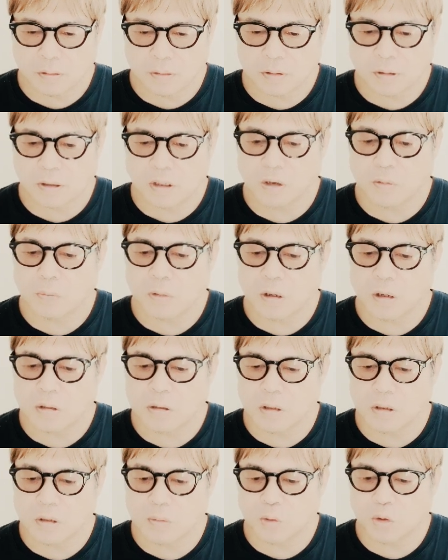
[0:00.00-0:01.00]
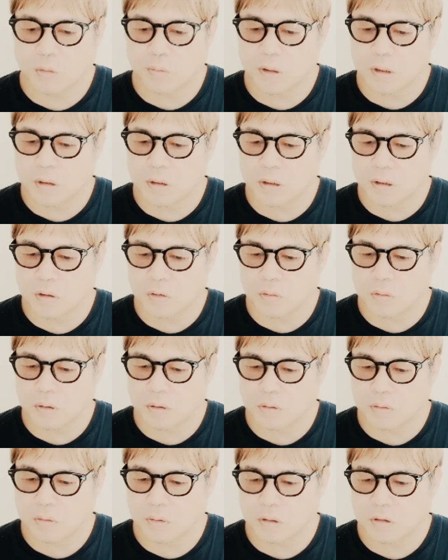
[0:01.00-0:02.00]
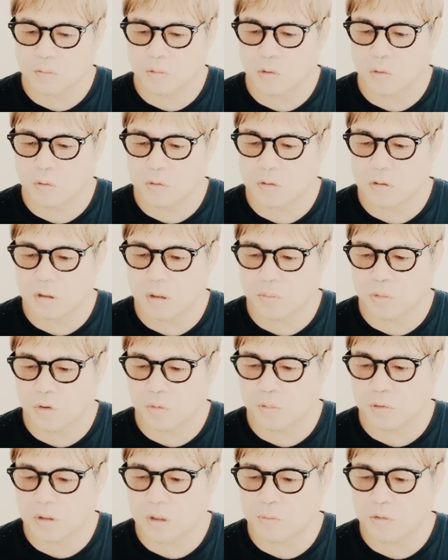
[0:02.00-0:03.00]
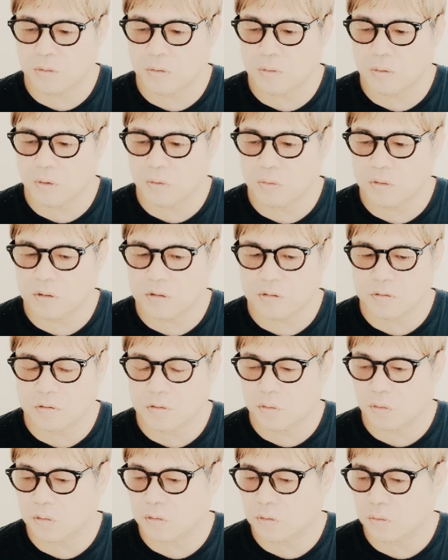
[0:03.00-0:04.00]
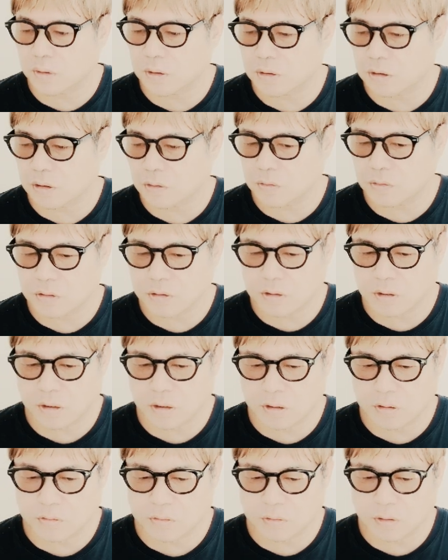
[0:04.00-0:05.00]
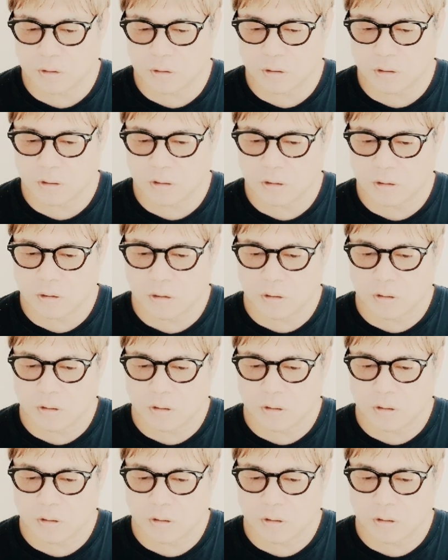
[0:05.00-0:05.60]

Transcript: 最近は麻雀にものめり込んでるという橋本こちらも表向きは小栗旬に教わったとしているが